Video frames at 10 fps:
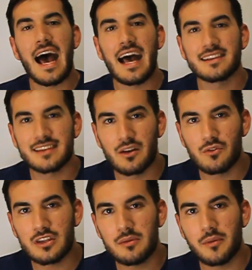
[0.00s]
Hasta
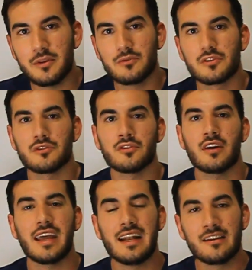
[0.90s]
el último
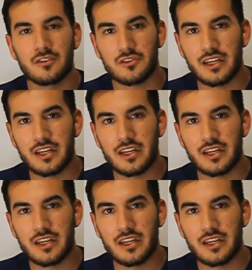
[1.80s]
minuto, el